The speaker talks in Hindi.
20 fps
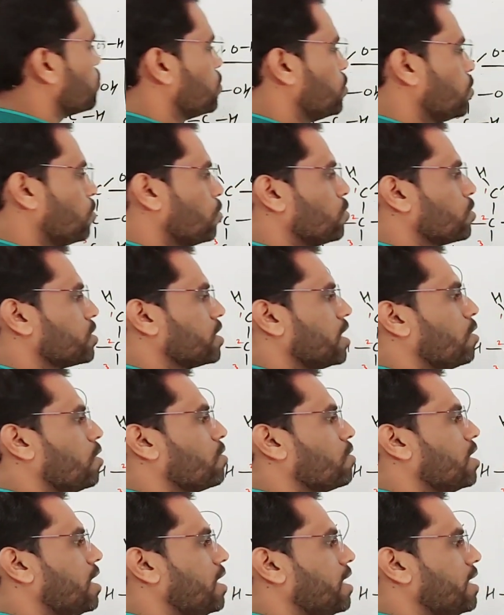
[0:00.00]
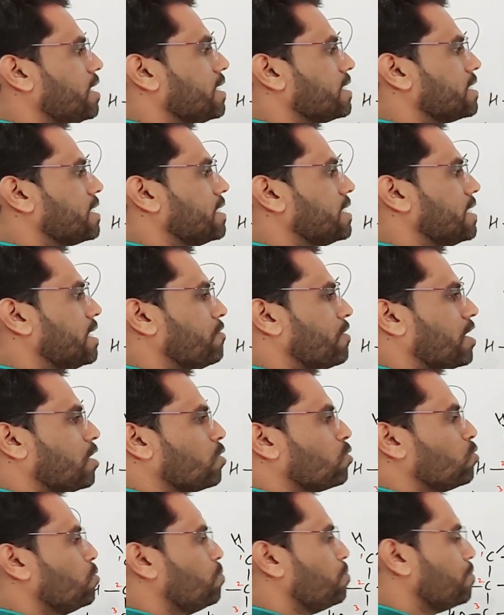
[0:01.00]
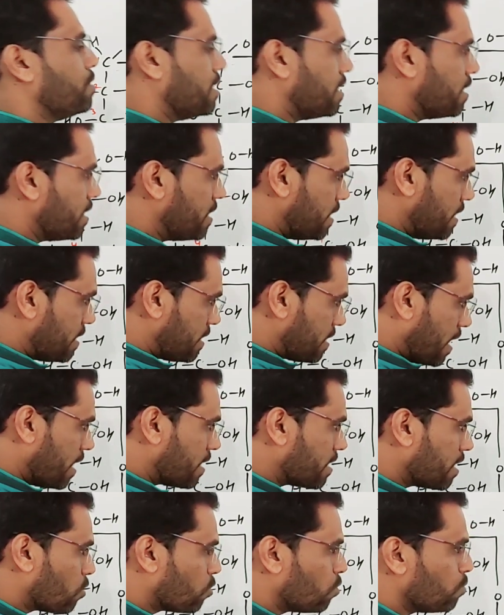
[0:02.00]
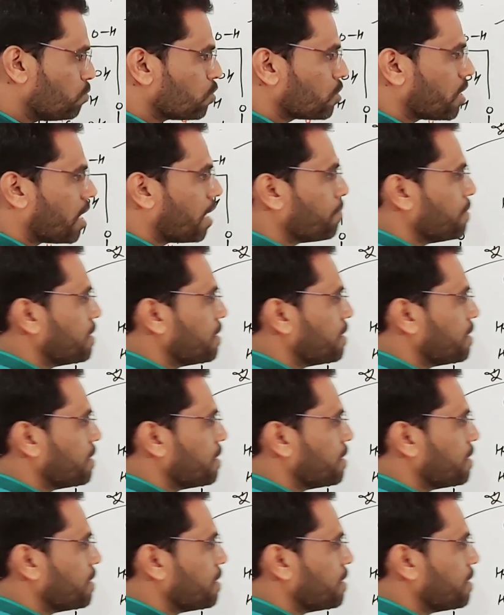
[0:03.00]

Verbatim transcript: तो क्या होगा कि ये वाला ग्रुप इस साइड के ग्रुप जो कहाँ पे